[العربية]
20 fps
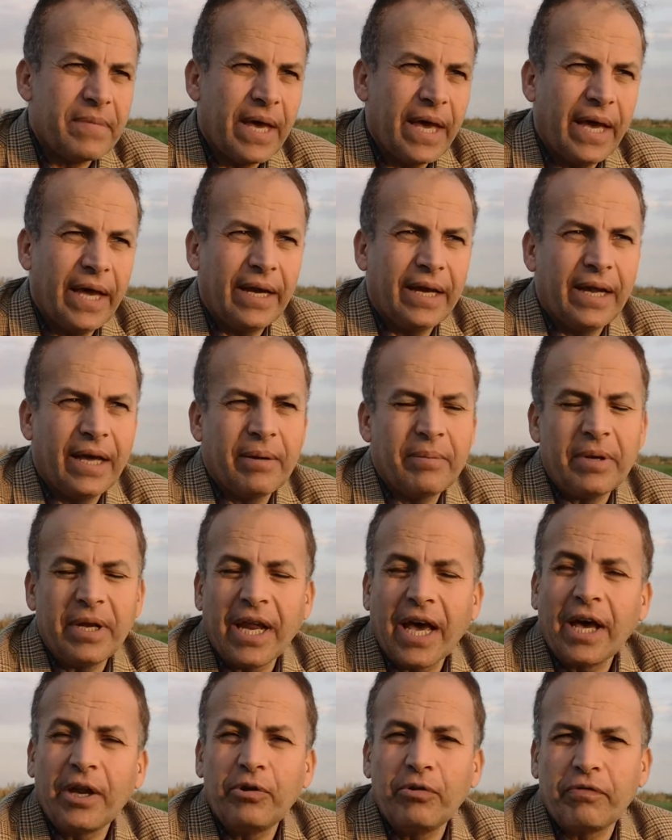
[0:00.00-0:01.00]
احنا
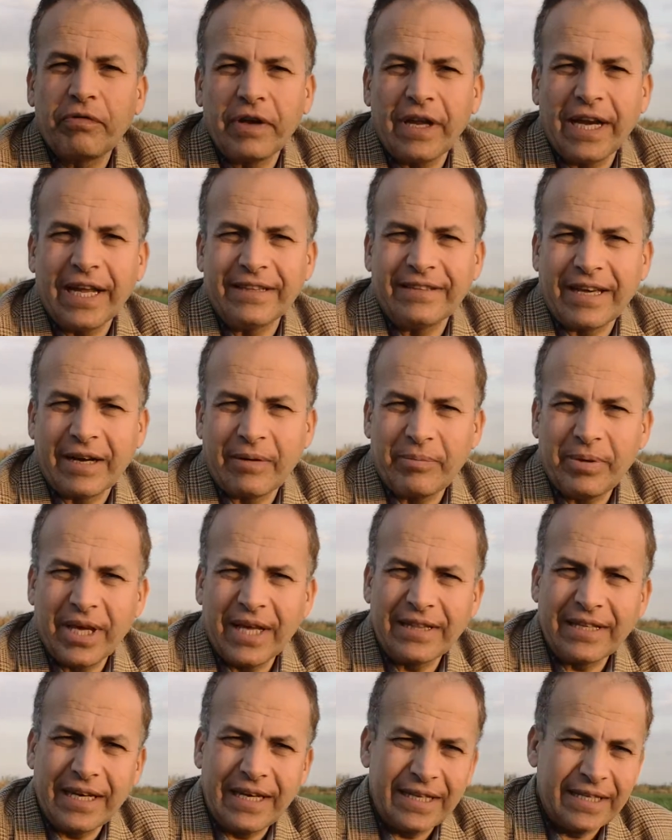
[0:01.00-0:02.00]
بنهدف إلى
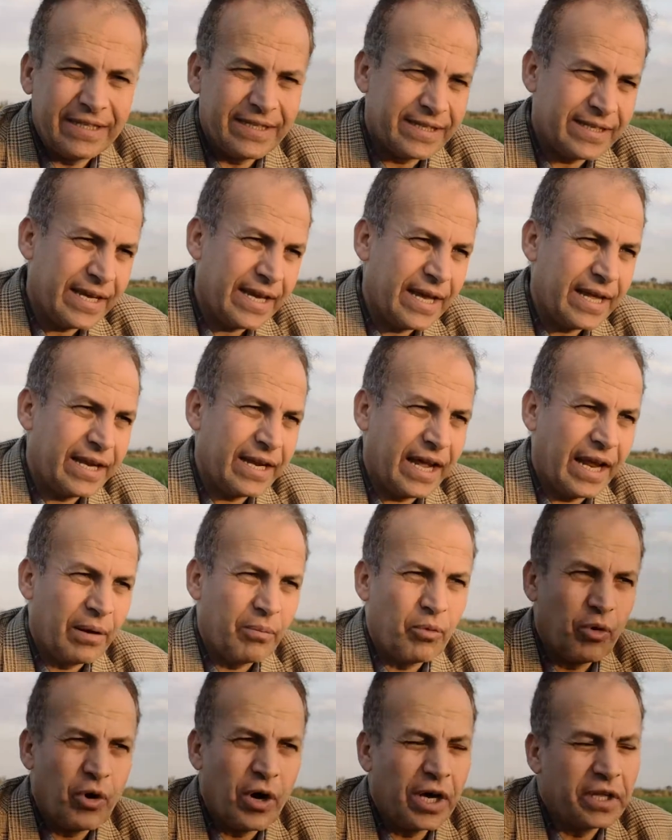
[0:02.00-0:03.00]
تربية الإنسان
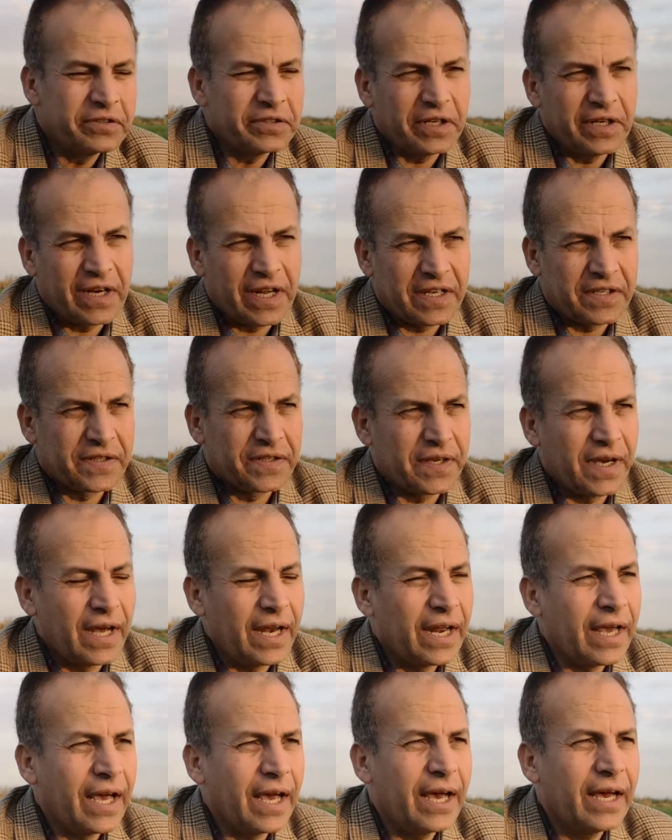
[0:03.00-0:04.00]
المواطن
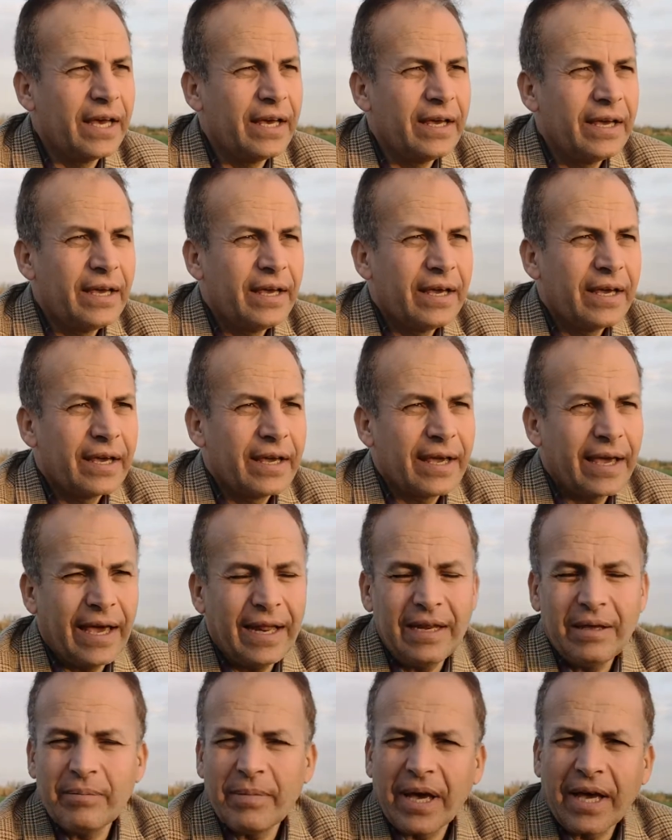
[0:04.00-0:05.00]
الصالح
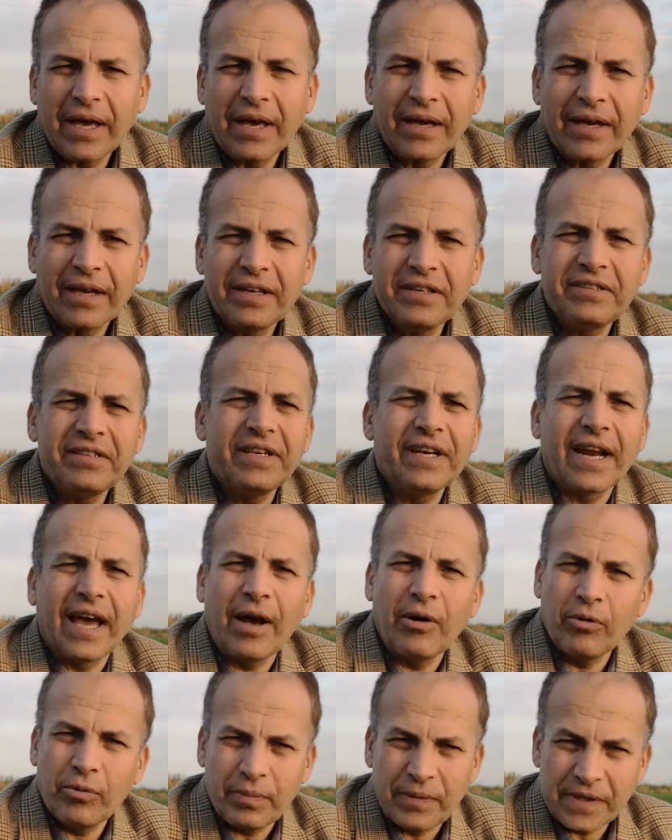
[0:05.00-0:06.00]
كلمة كتير
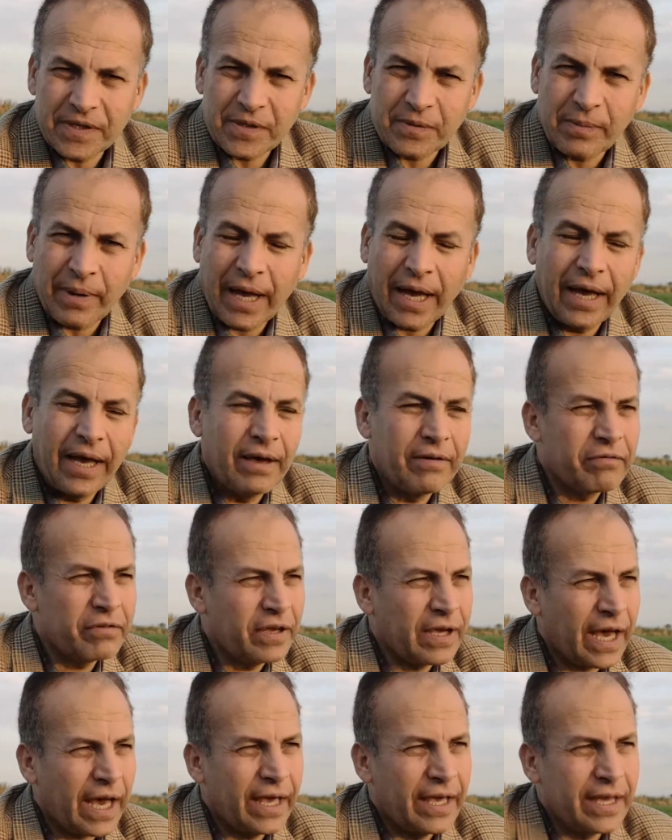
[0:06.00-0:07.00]
أوي بنسمعها
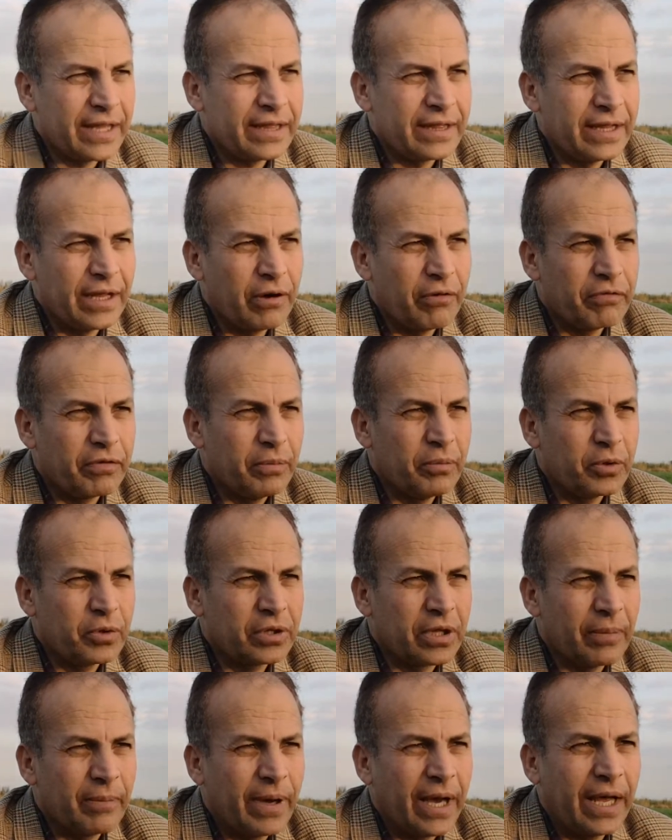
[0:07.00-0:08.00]
في حياتنا وفي
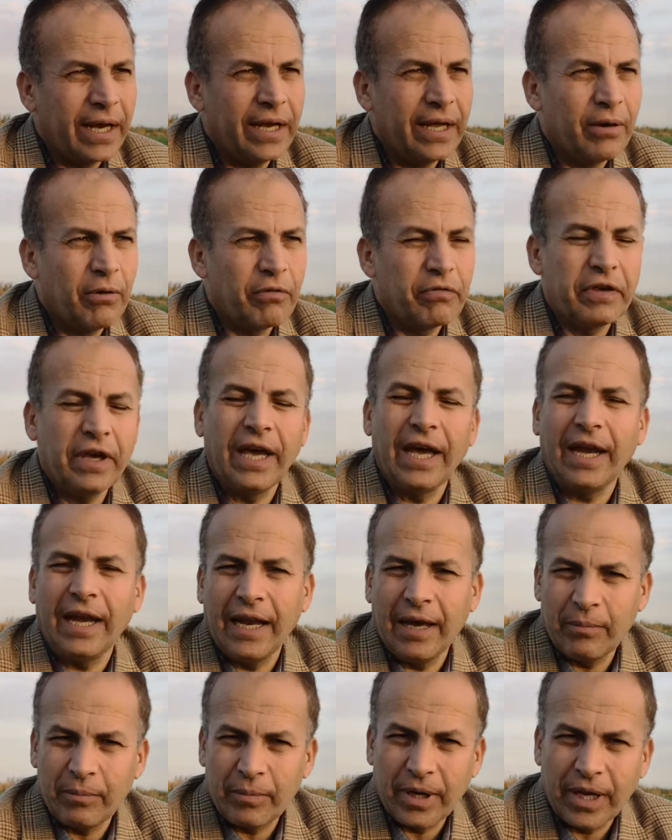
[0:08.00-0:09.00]
مجتمعنا وفي
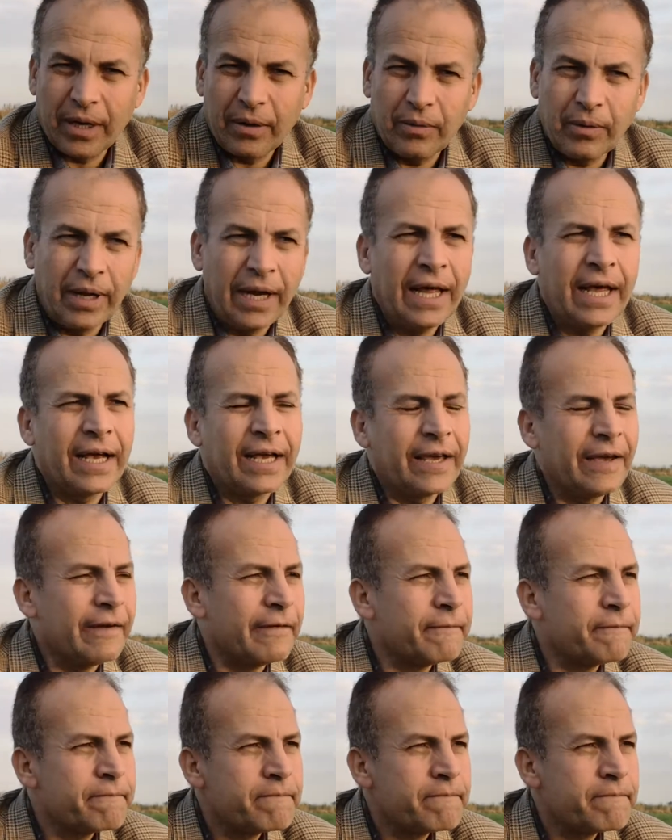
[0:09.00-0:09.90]
إعلامنا ولكن